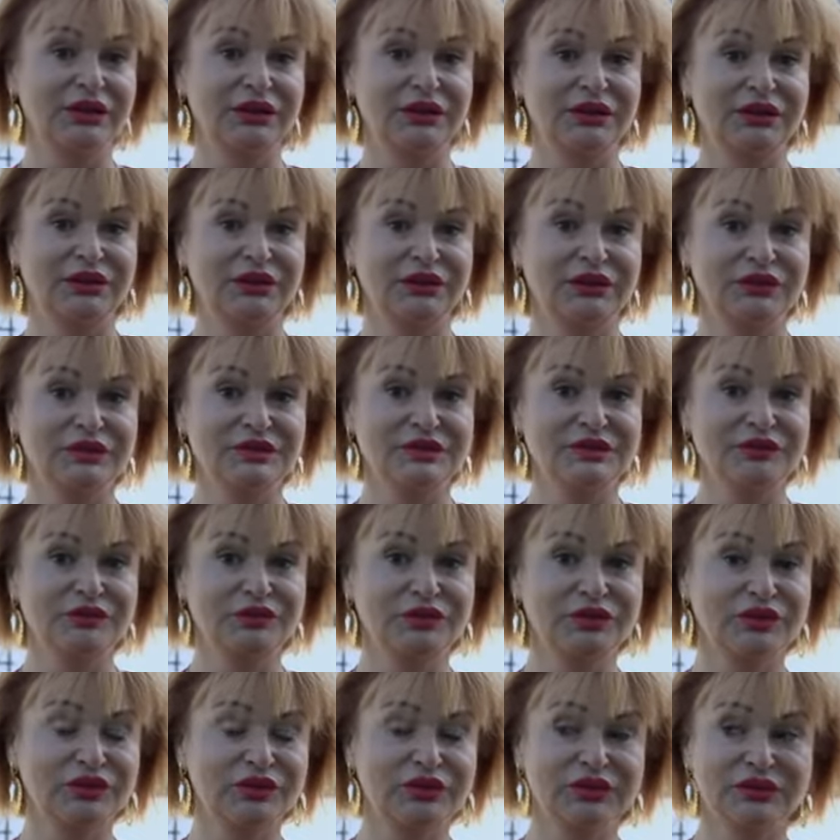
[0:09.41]
И
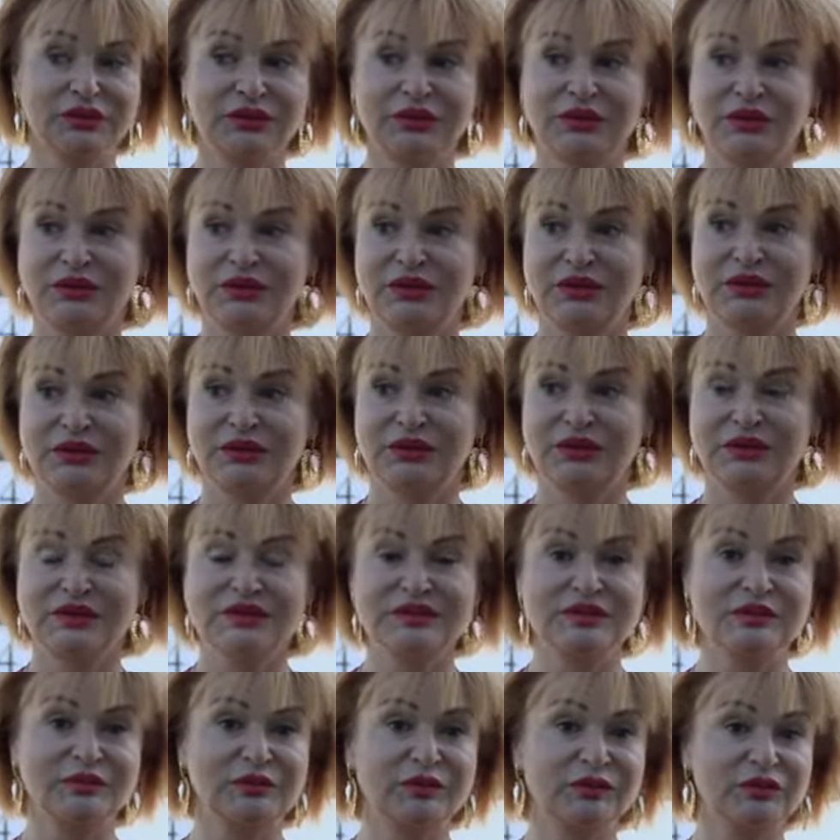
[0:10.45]
сегодня на
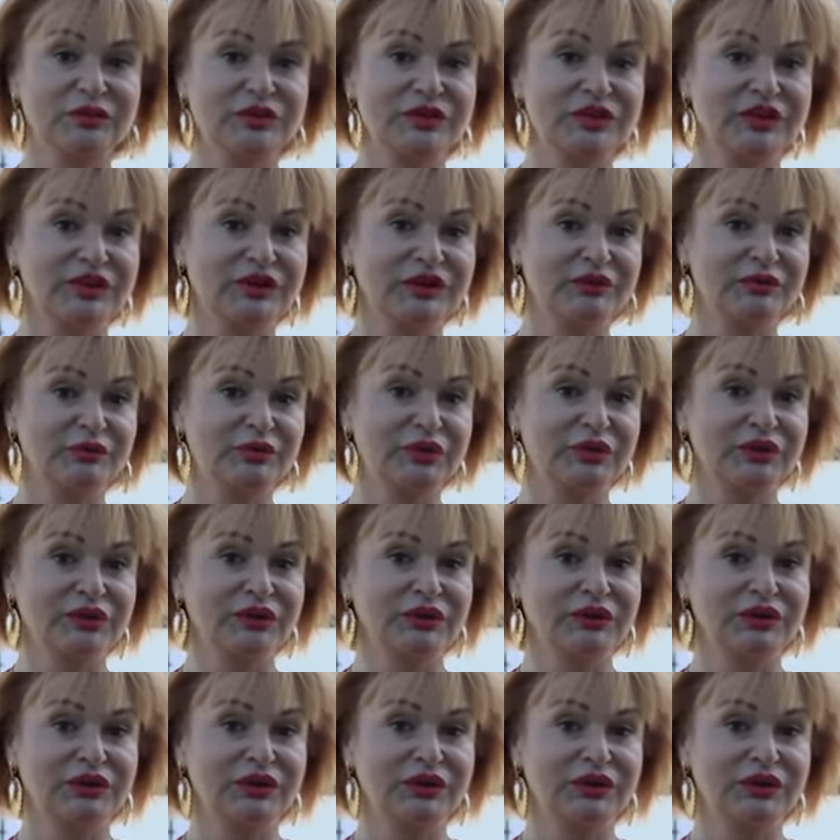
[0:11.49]
самом деле мы